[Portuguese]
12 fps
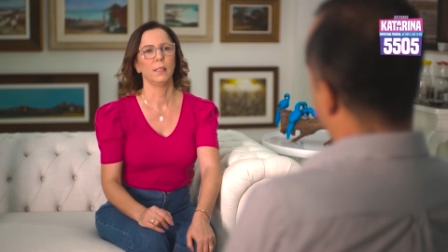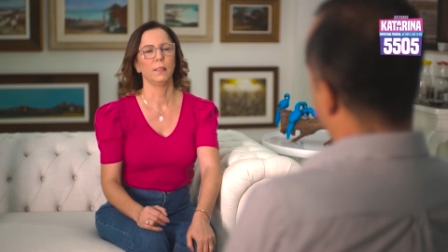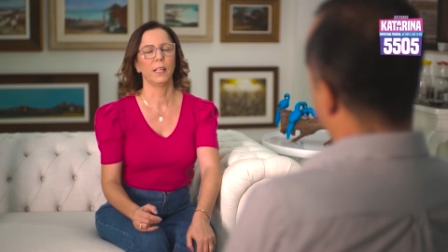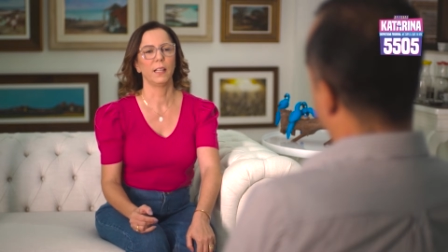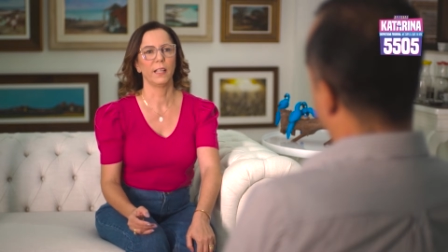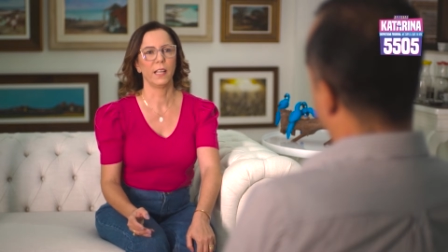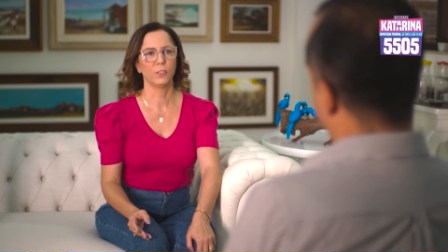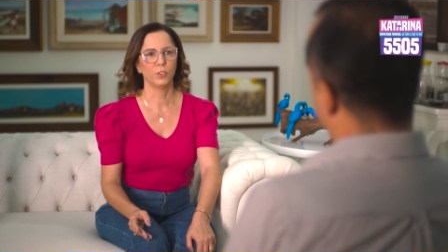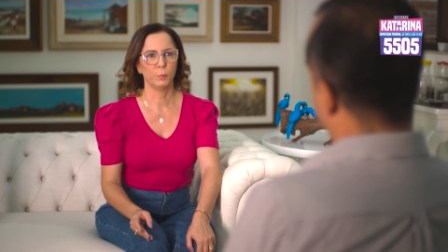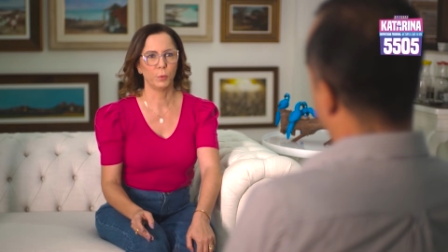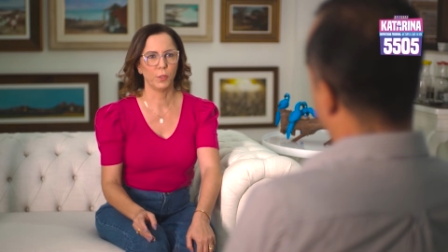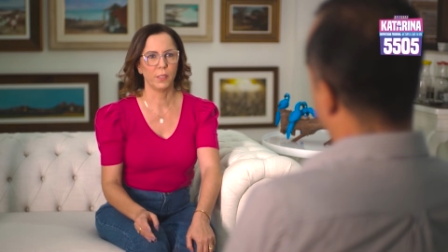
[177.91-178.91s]
delegados
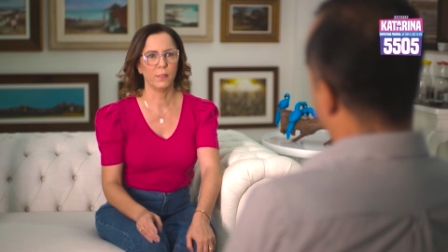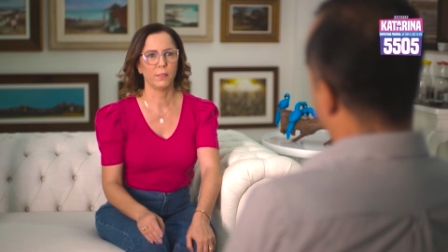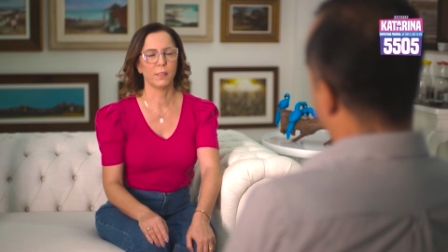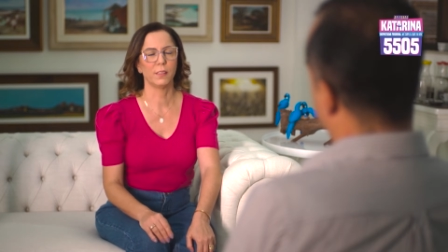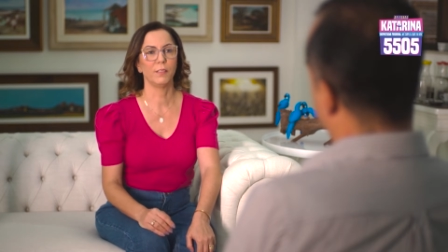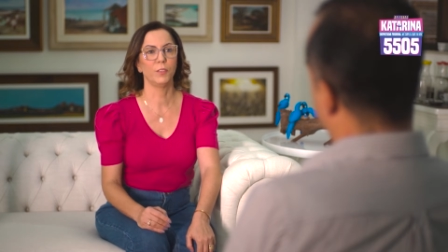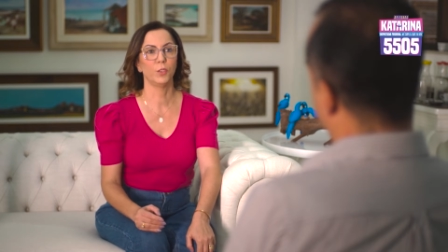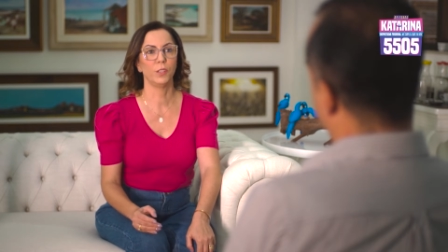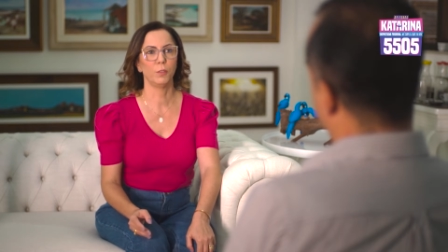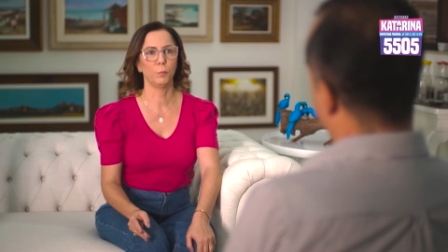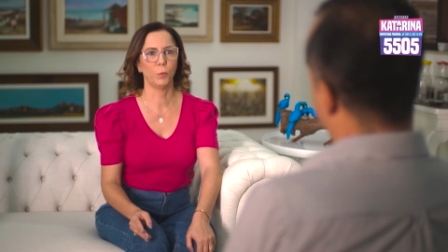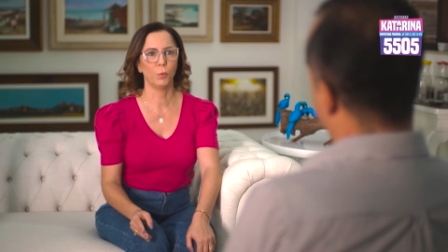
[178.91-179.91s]
de polícia,
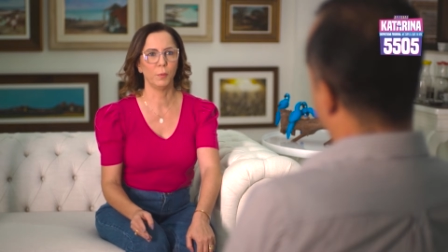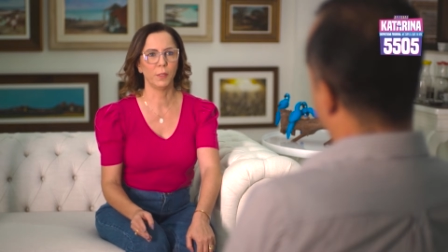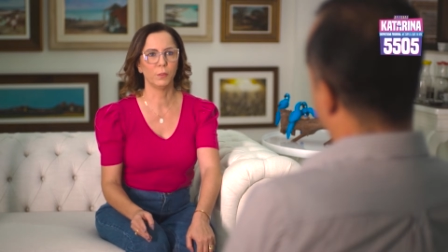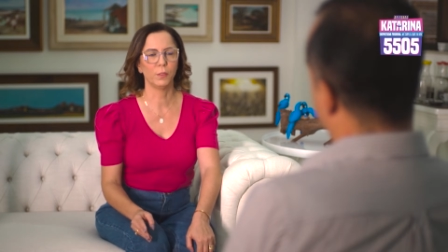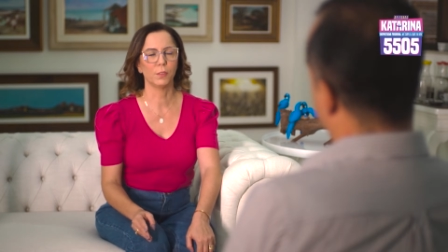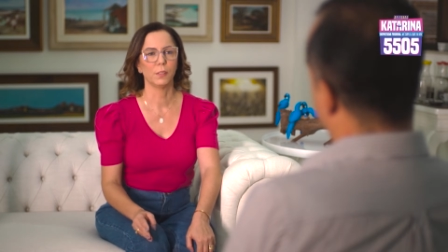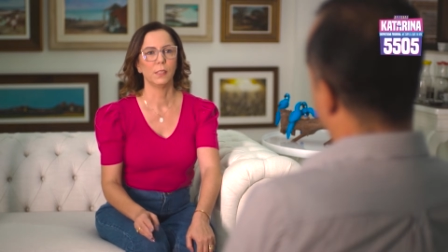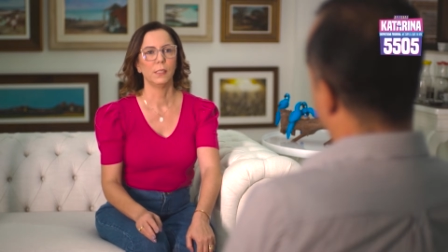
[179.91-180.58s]
servidores públicos,